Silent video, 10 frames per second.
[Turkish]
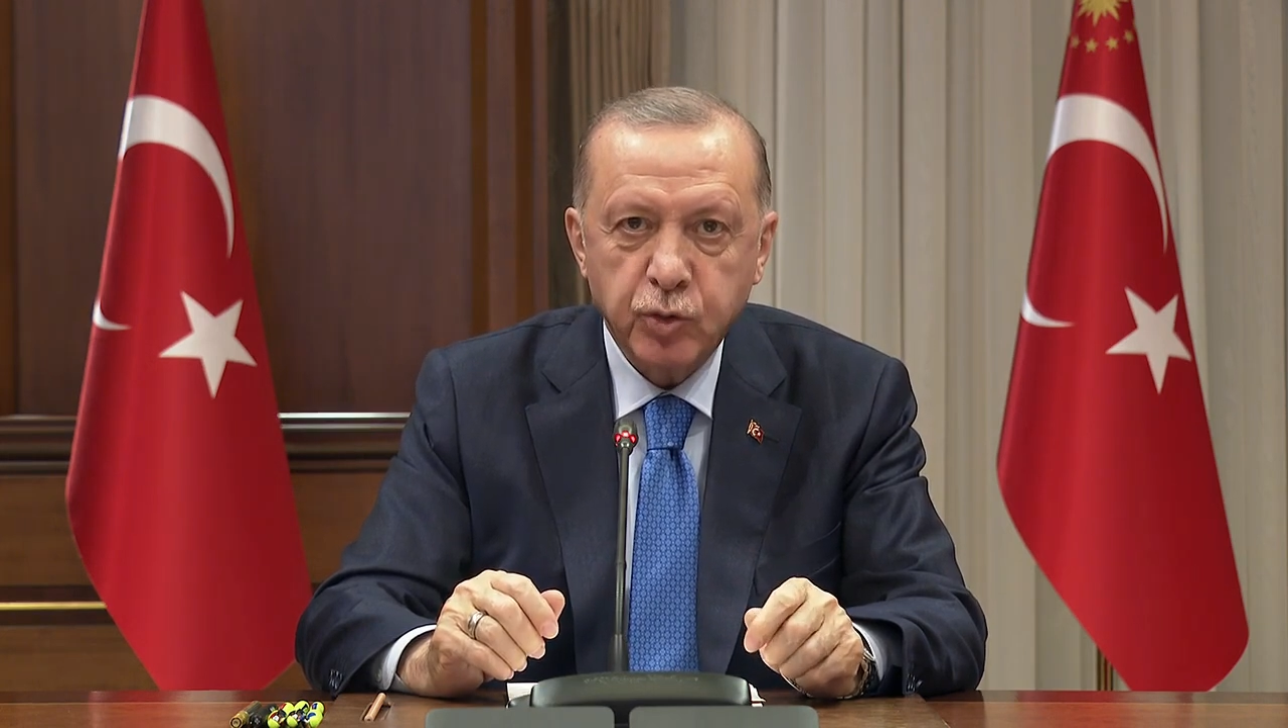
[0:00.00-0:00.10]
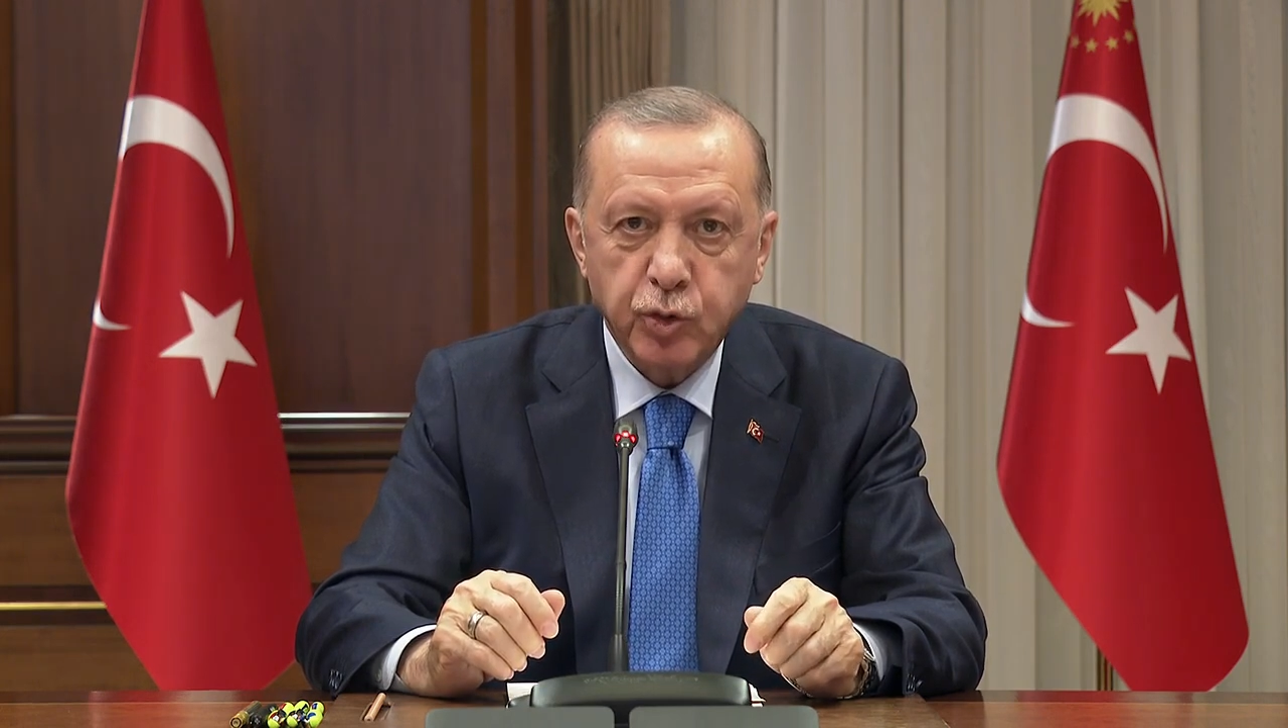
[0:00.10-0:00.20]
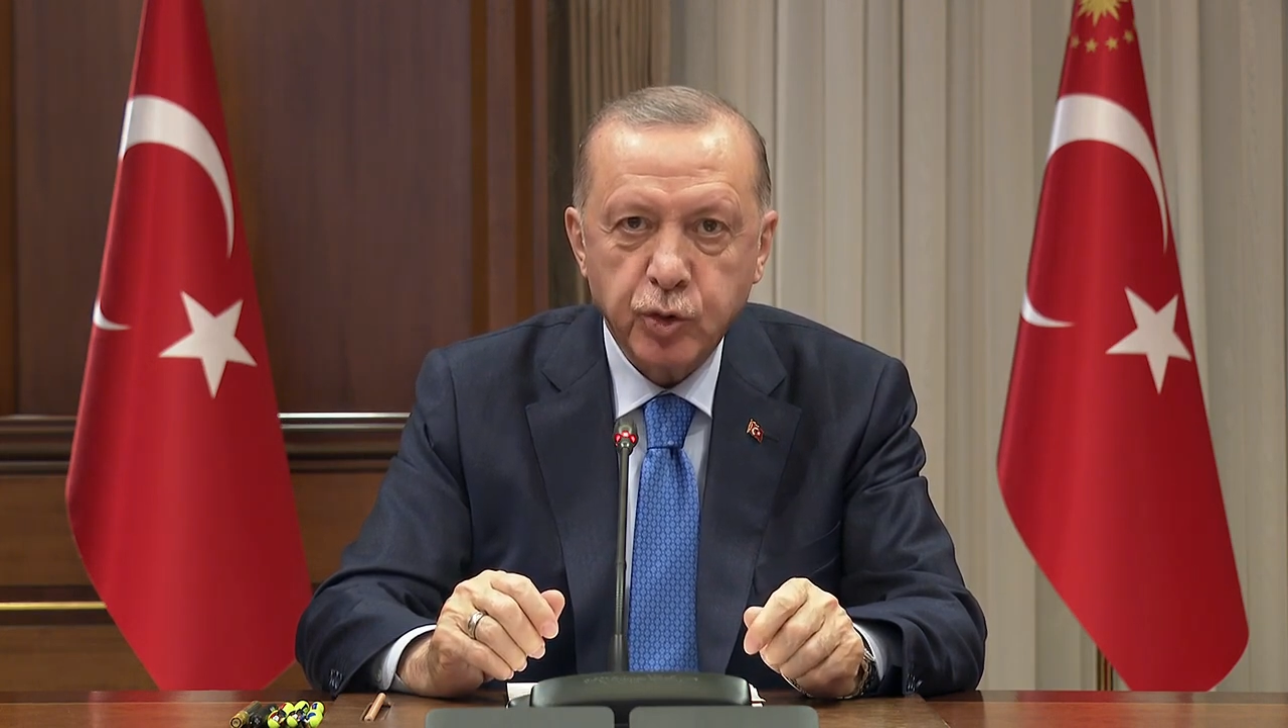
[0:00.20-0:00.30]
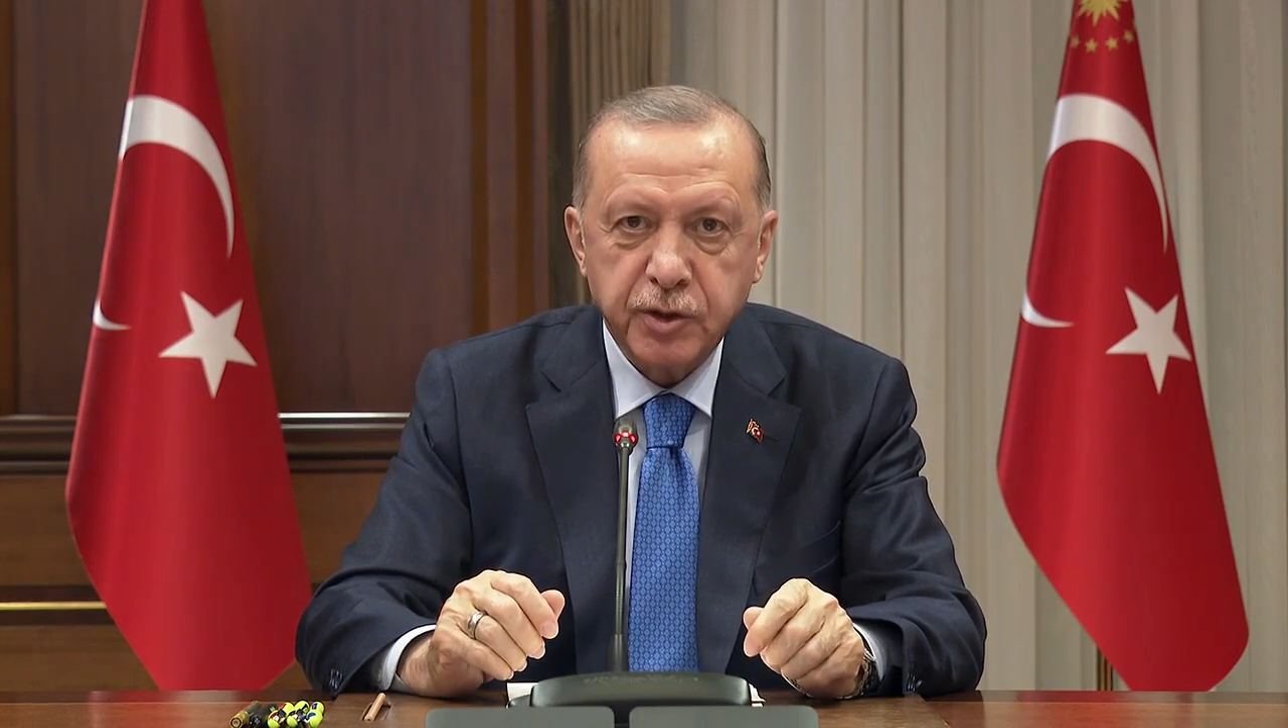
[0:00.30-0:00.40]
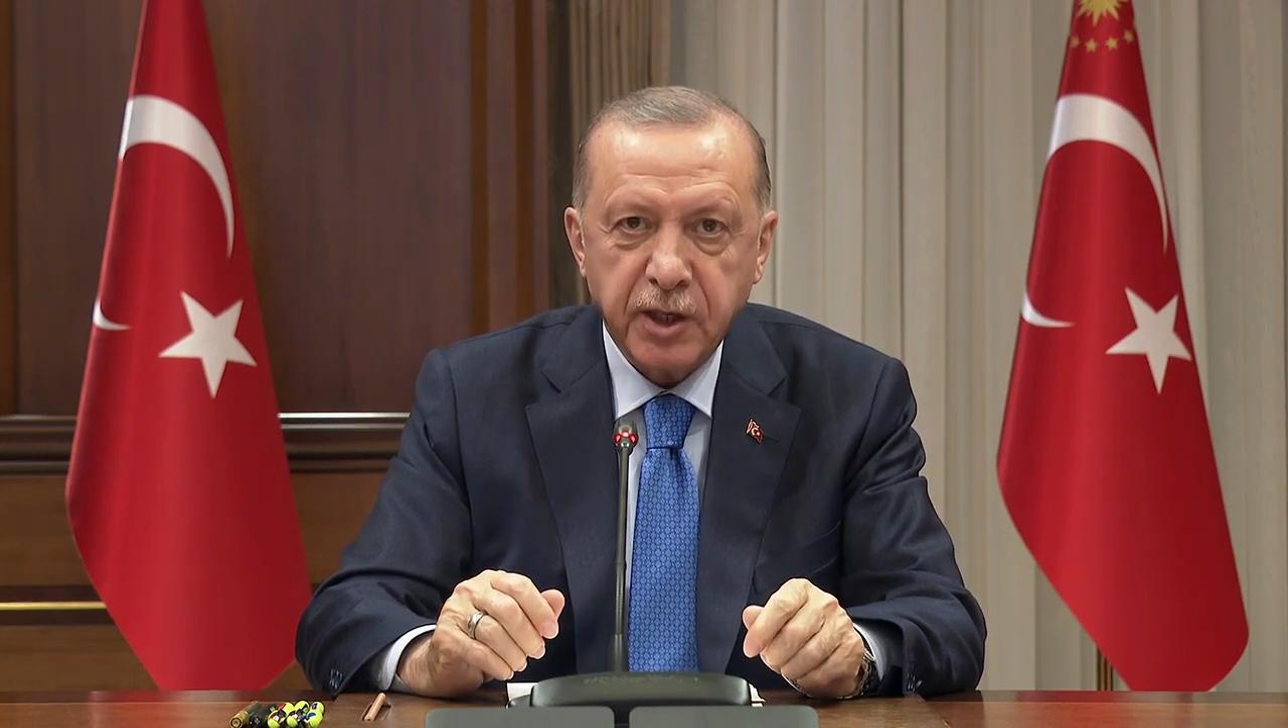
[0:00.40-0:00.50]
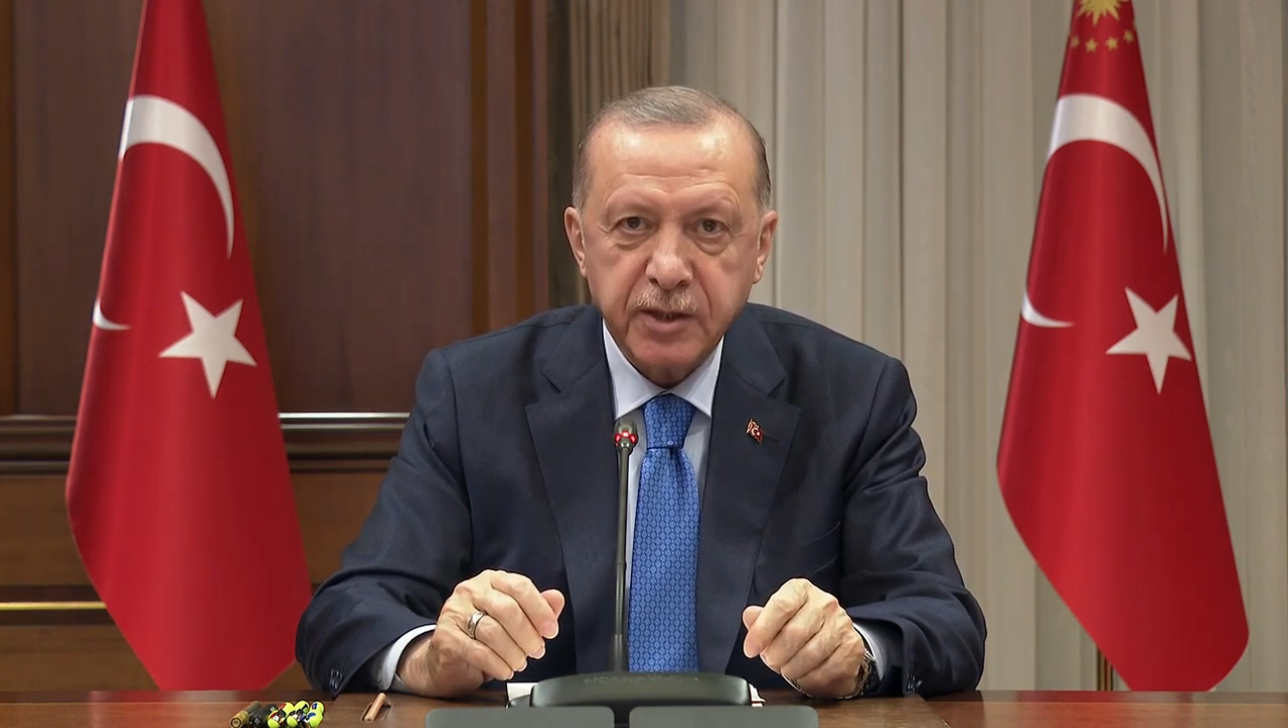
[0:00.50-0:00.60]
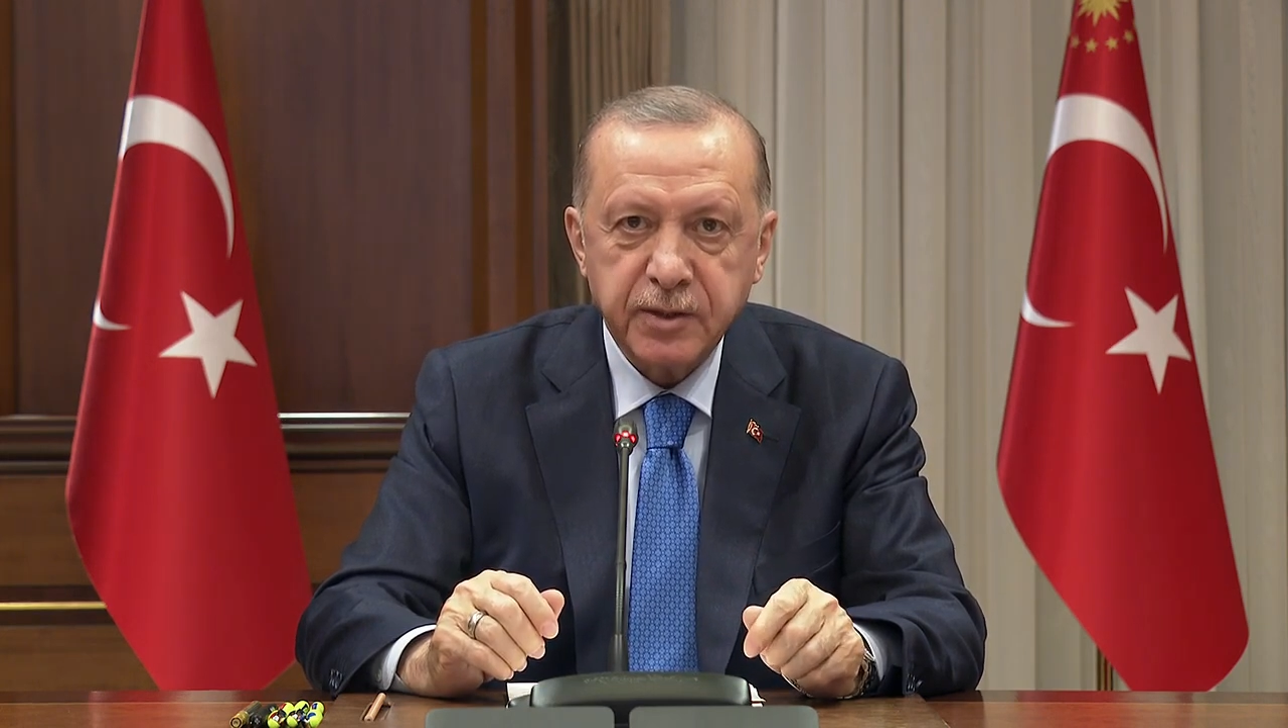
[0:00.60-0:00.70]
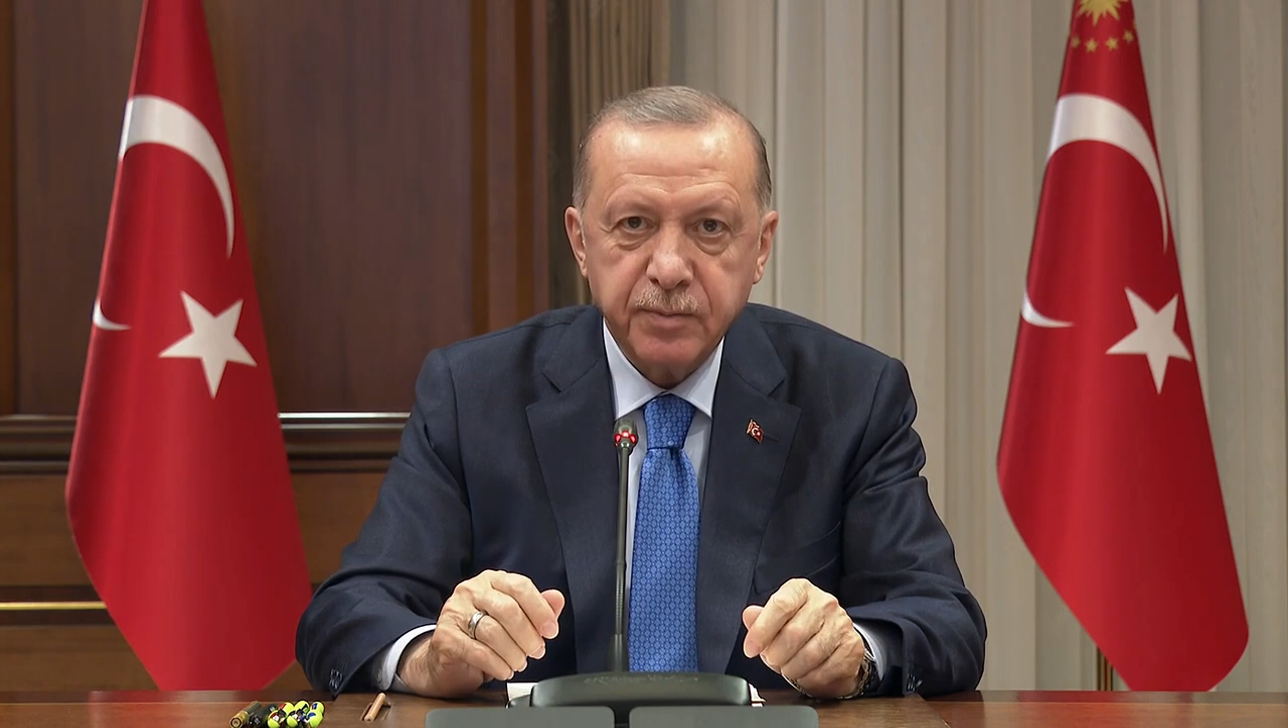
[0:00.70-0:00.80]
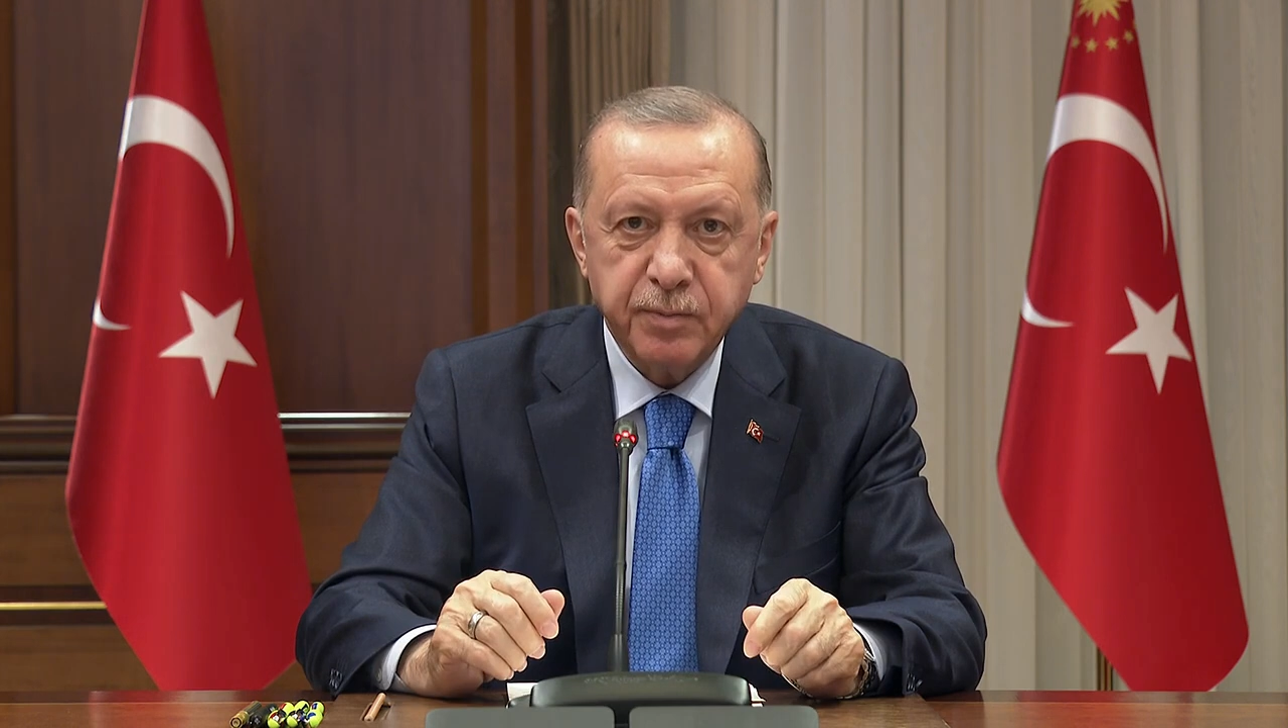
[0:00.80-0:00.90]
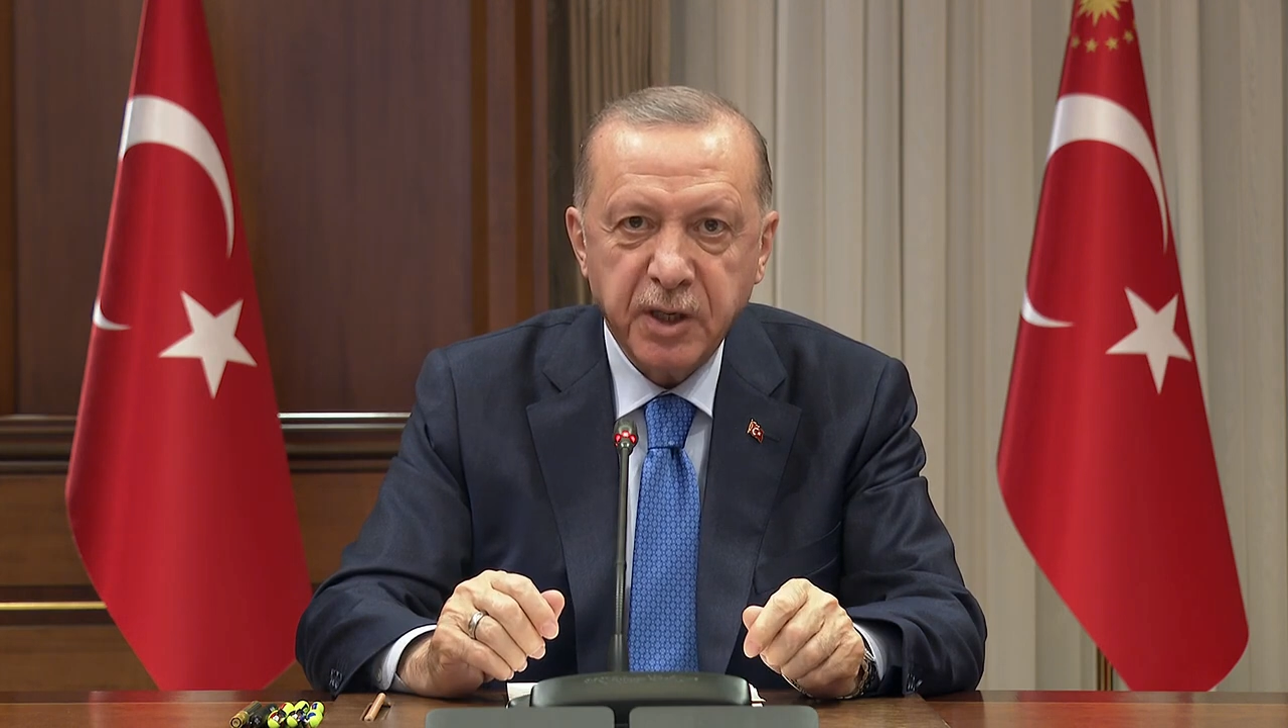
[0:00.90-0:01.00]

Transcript: TürkSat